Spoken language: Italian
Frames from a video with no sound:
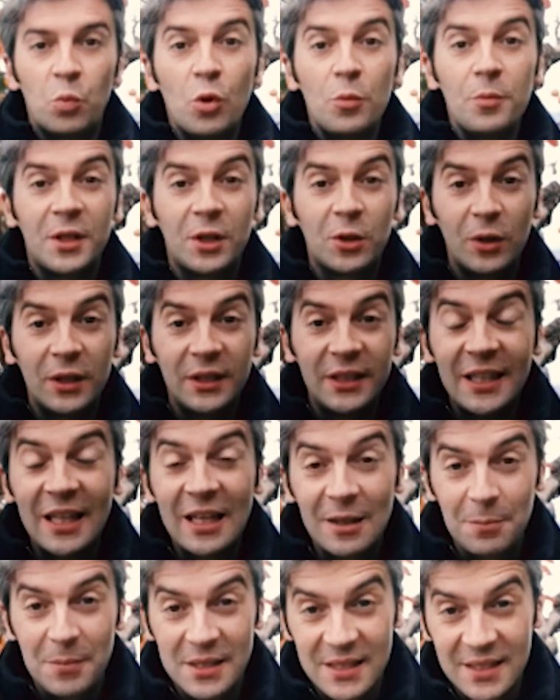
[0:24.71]
mercoledì
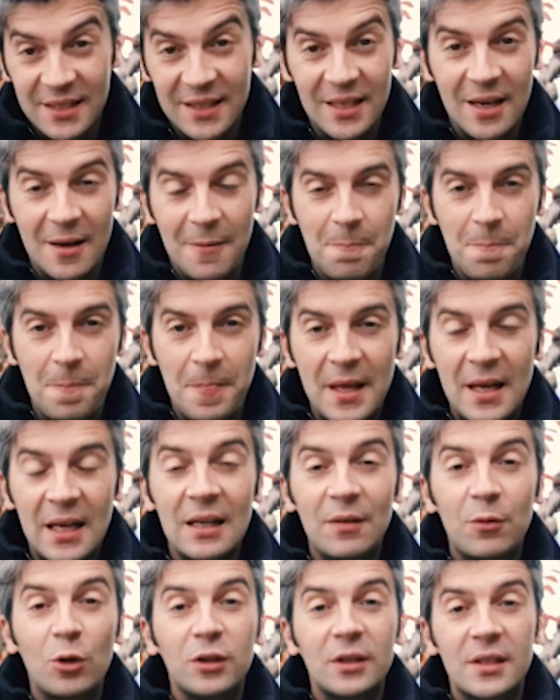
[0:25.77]
dell'abbazia.
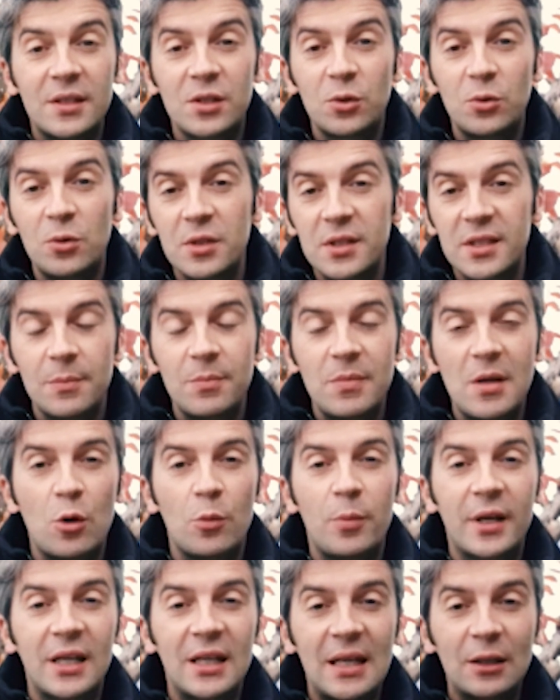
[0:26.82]
La volta scorsa abbiamo
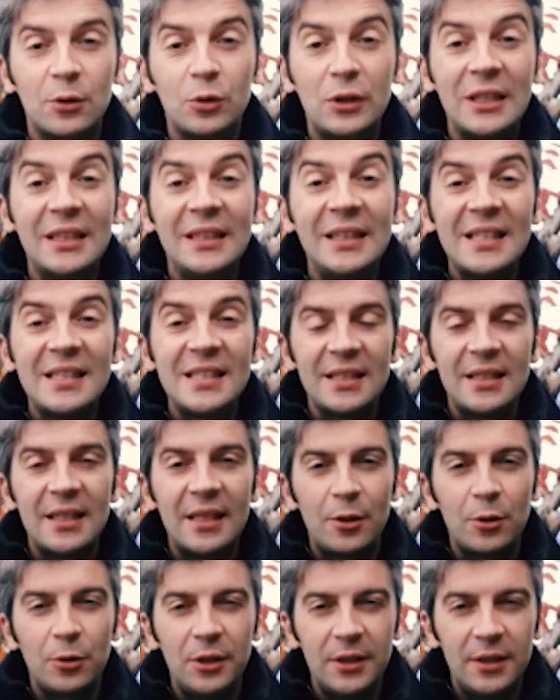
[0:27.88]
parlato del
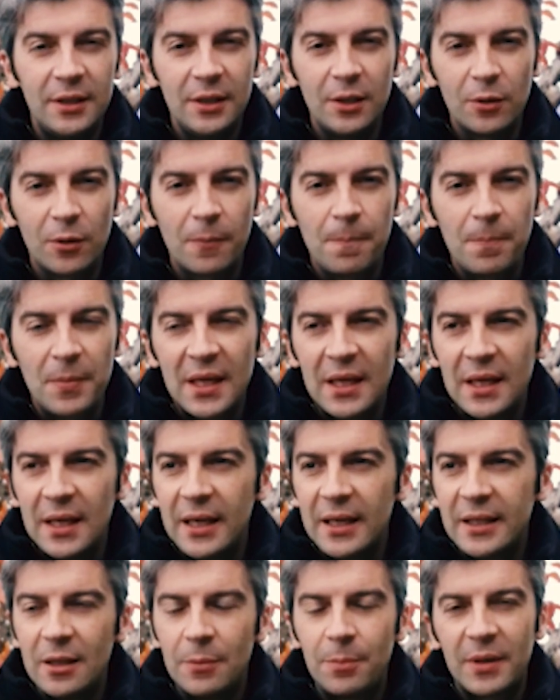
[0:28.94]
desiderio di Dio
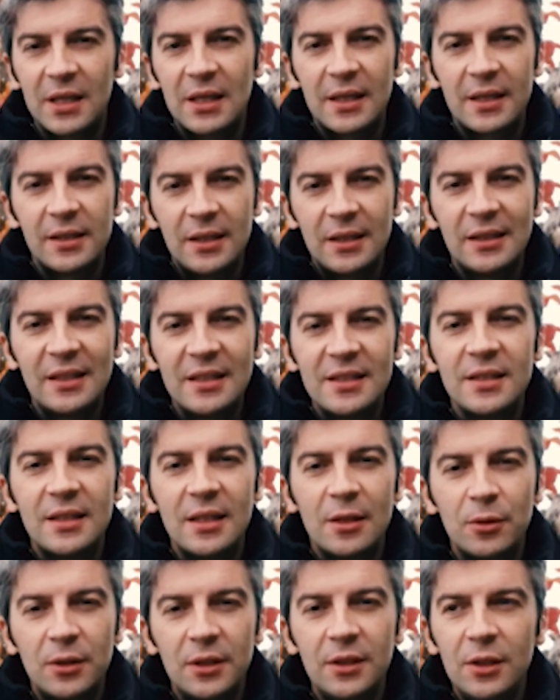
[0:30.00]
e nel parlare del
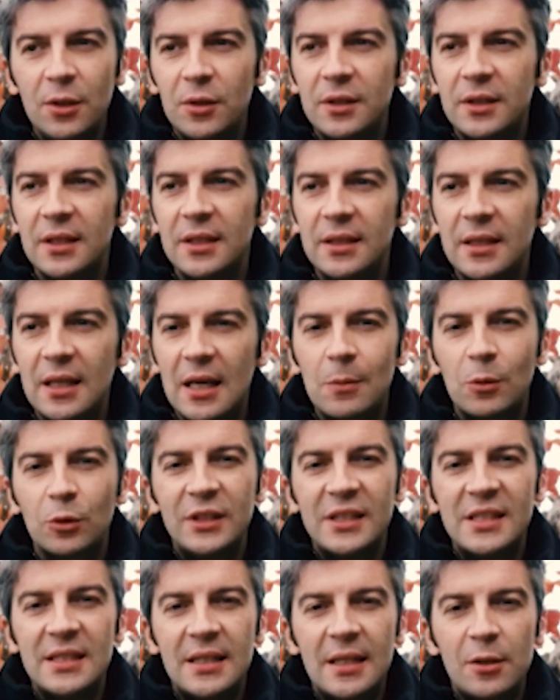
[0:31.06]
desiderio di Dio intendiamo
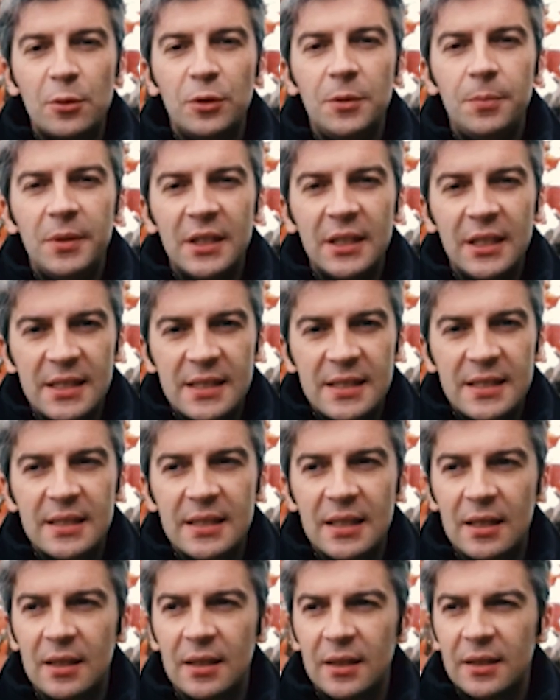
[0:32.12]
desiderio di
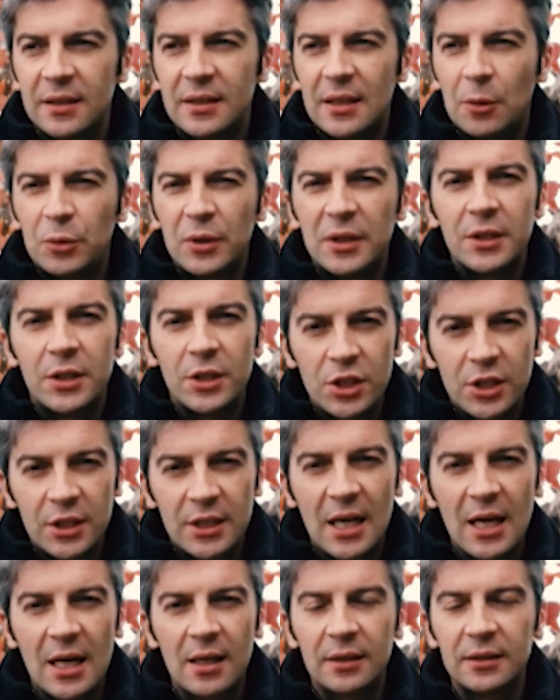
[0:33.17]
pienezza, di
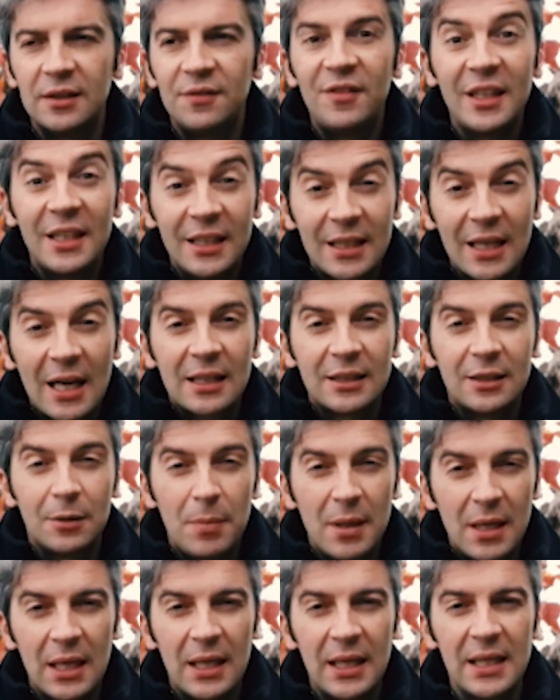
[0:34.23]
autenticità, di verità, di
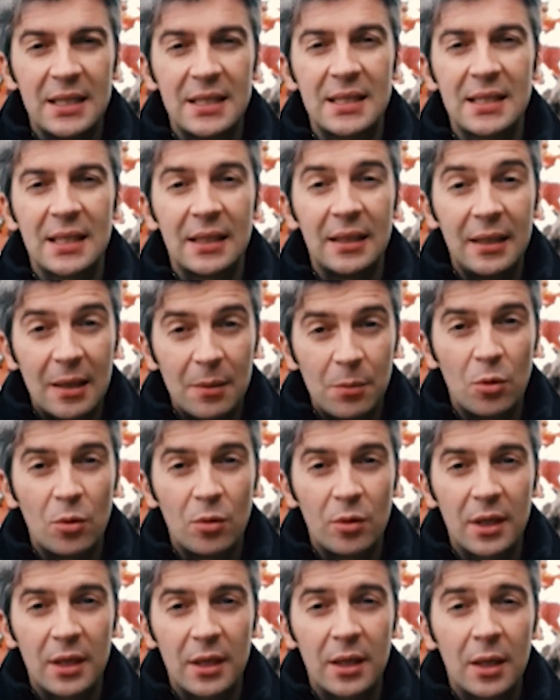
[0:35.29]
bellezza, di
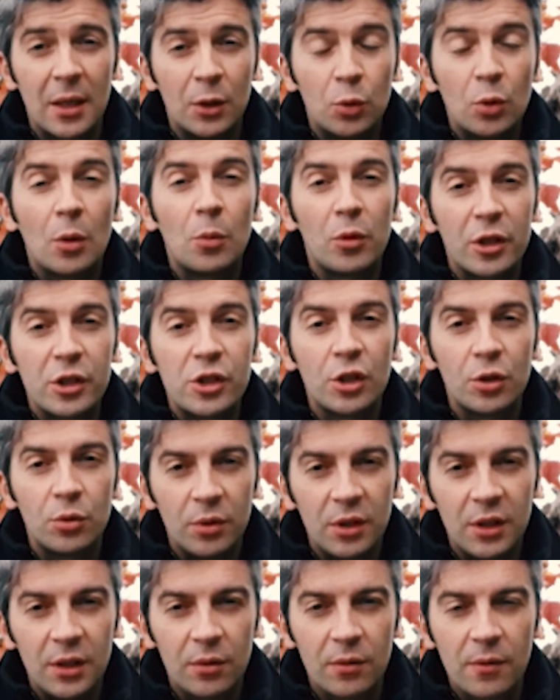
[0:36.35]
amore, di un amore
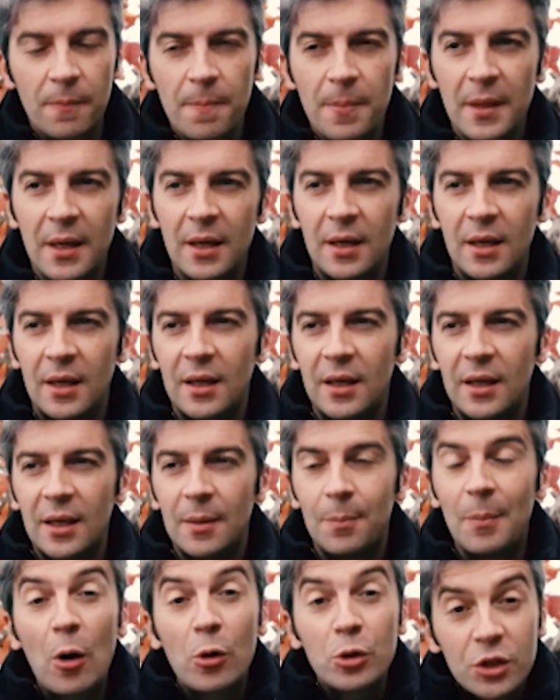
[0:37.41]
genuino
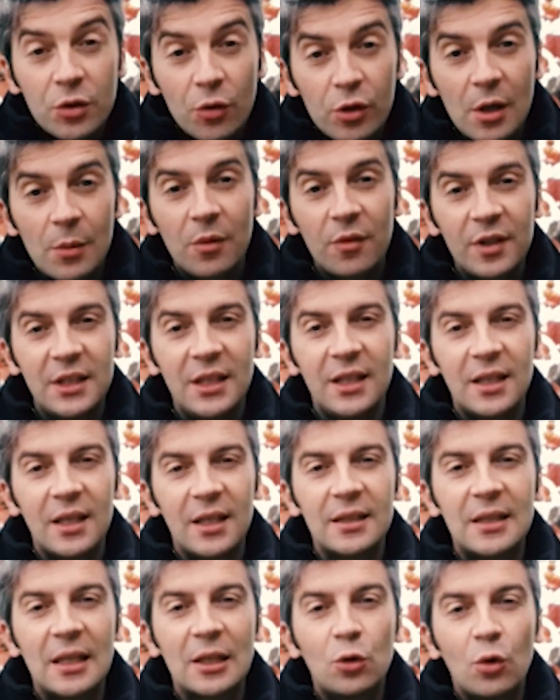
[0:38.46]
ma oggi vogliamo
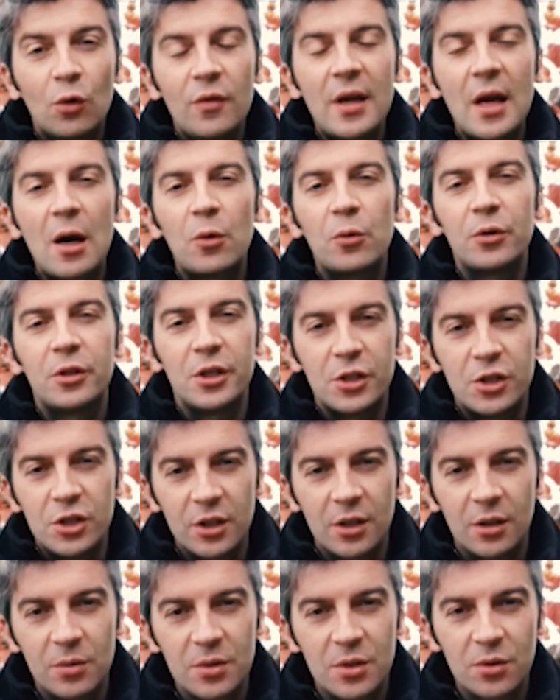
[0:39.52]
vedere da dove ha
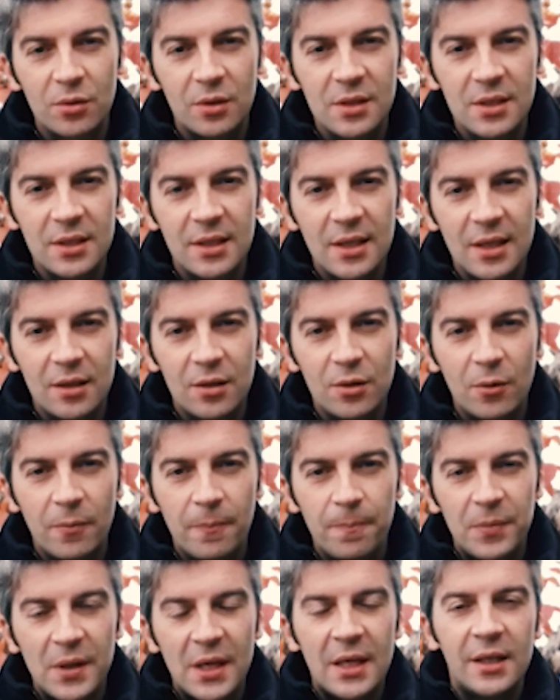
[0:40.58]
origine questo desiderio.
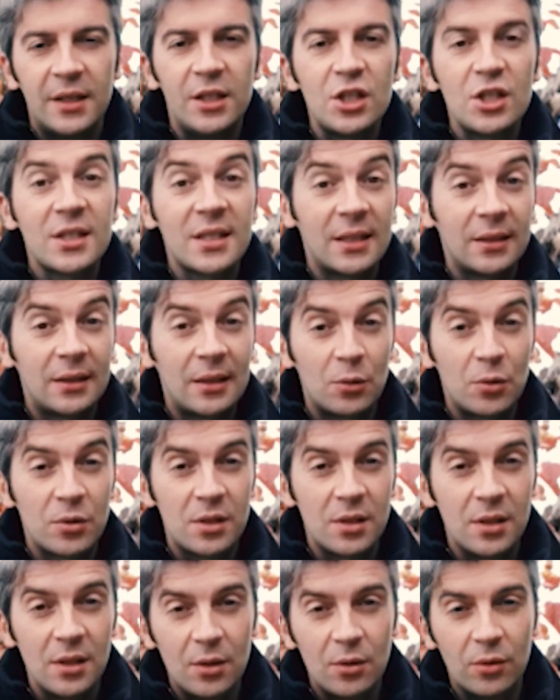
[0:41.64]
Dice
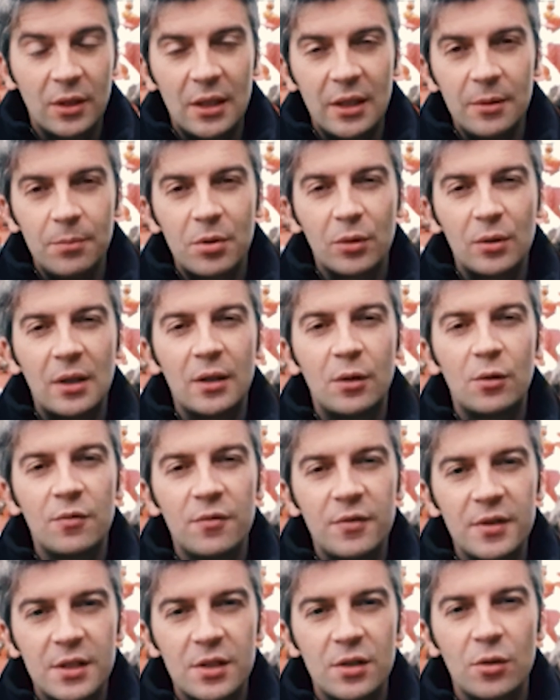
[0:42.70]
Sant'Agostino nel libro delle
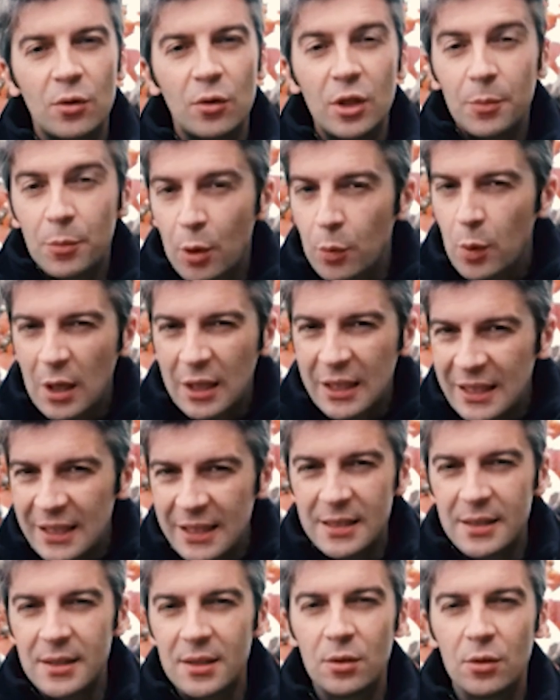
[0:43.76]
confessioni, proprio
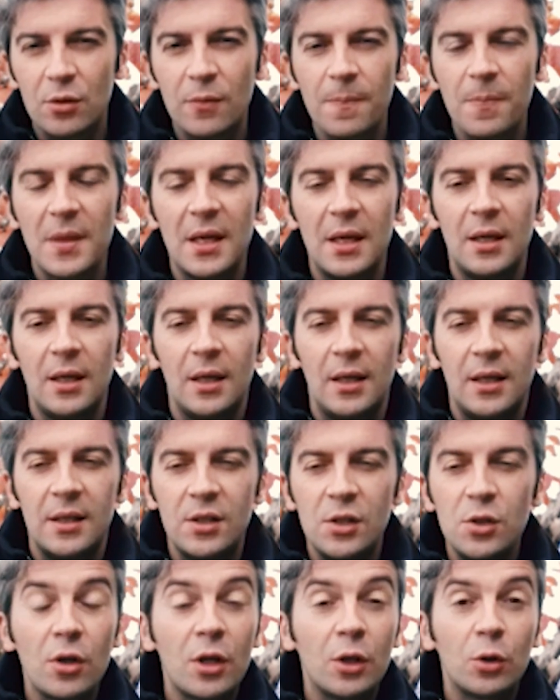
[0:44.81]
all'inizio,
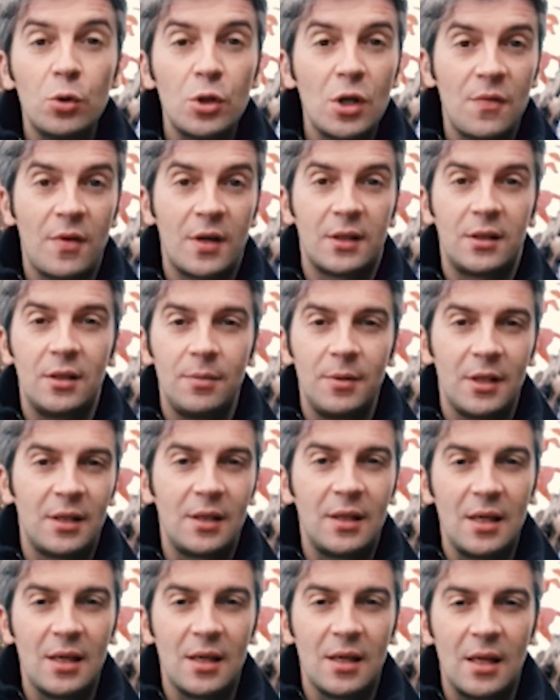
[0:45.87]
Signore tu ci hai fatti per
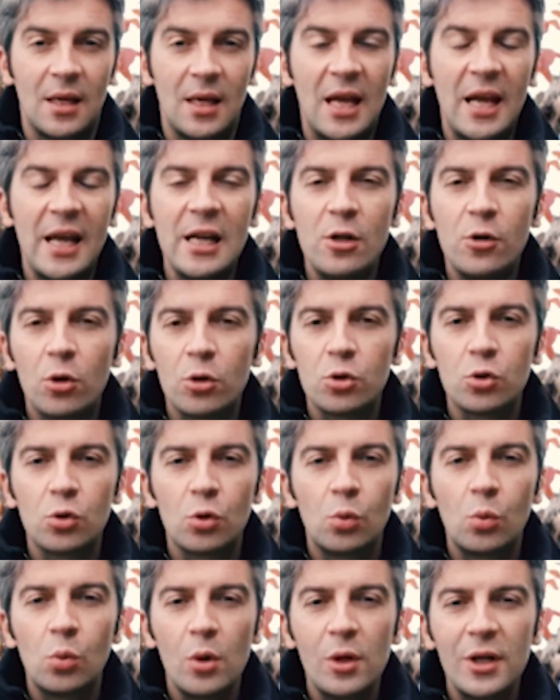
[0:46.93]
te e il
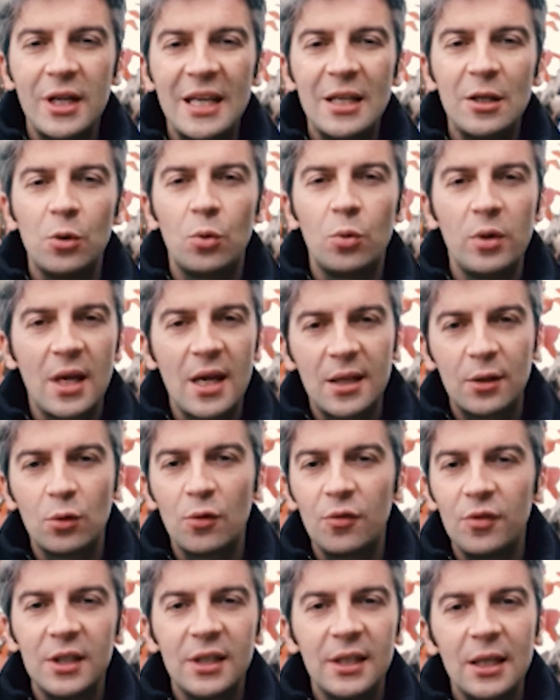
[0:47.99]
nostro cuore è
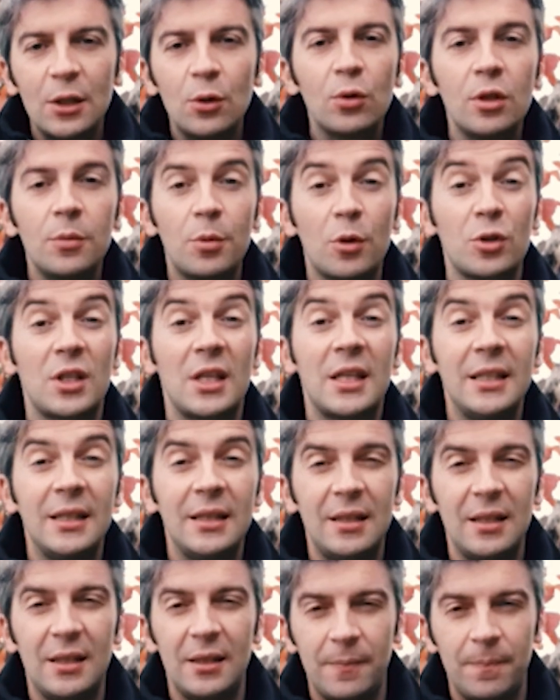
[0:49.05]
inquieto finché non riposa
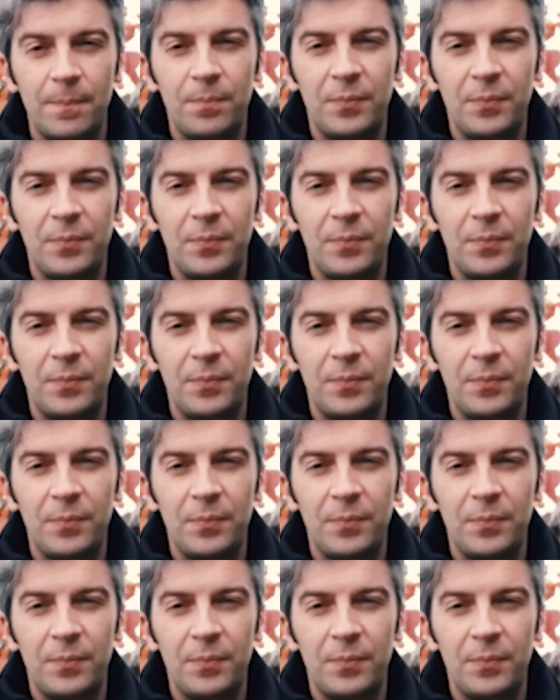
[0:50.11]
in te